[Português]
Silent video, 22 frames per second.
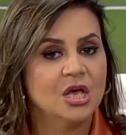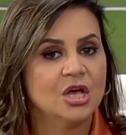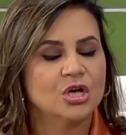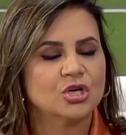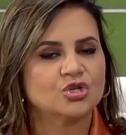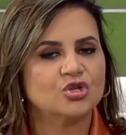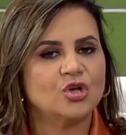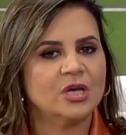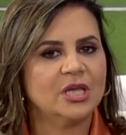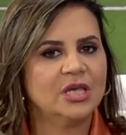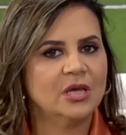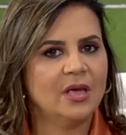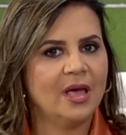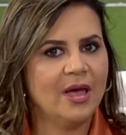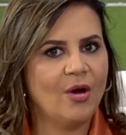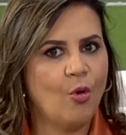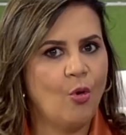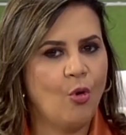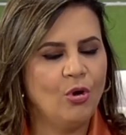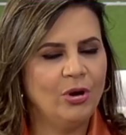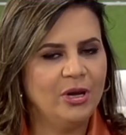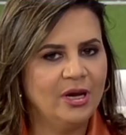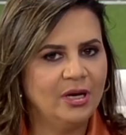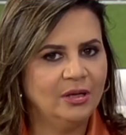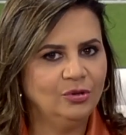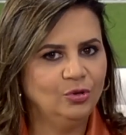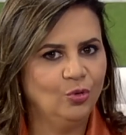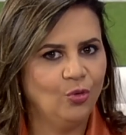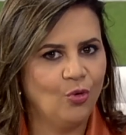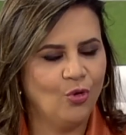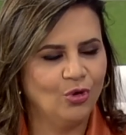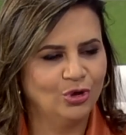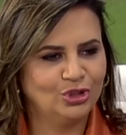Só que,
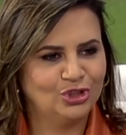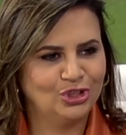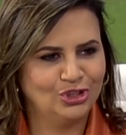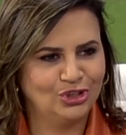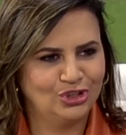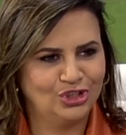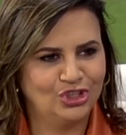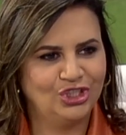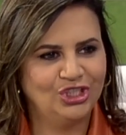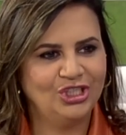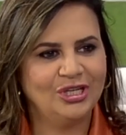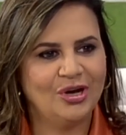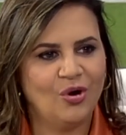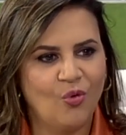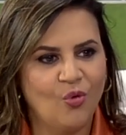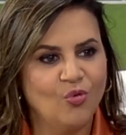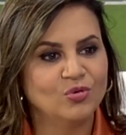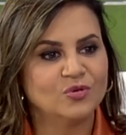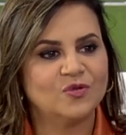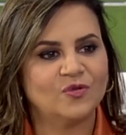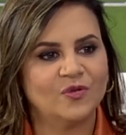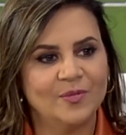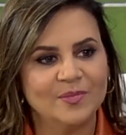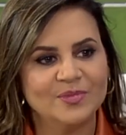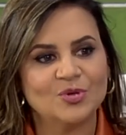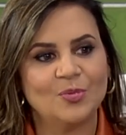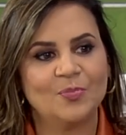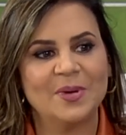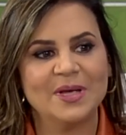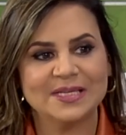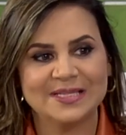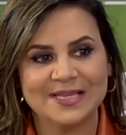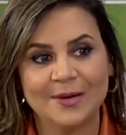olhando hoje em dia alguns filmes, eu
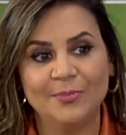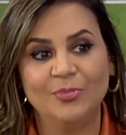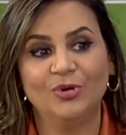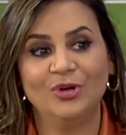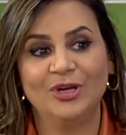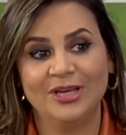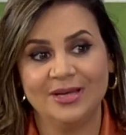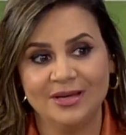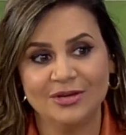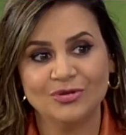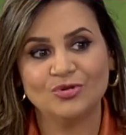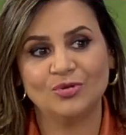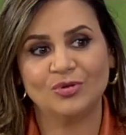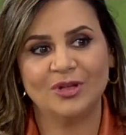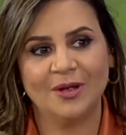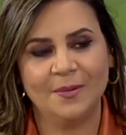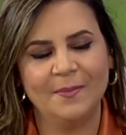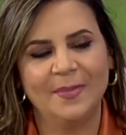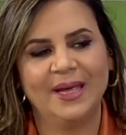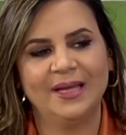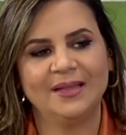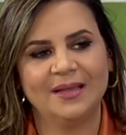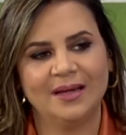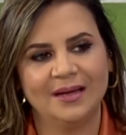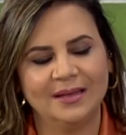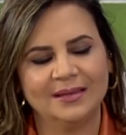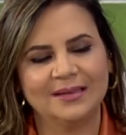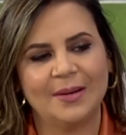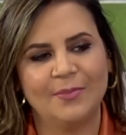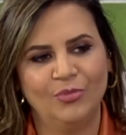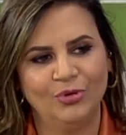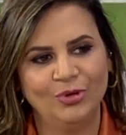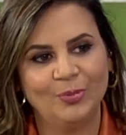percebo que isso também está
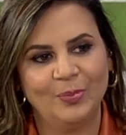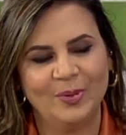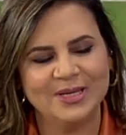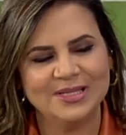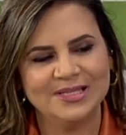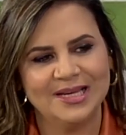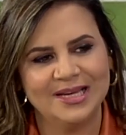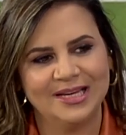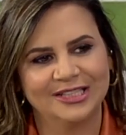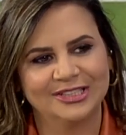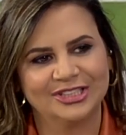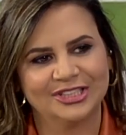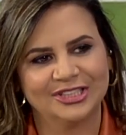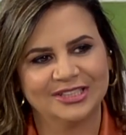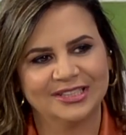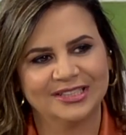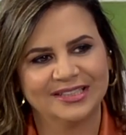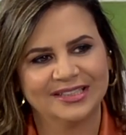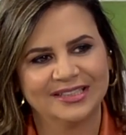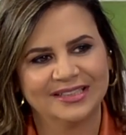tá muito presente.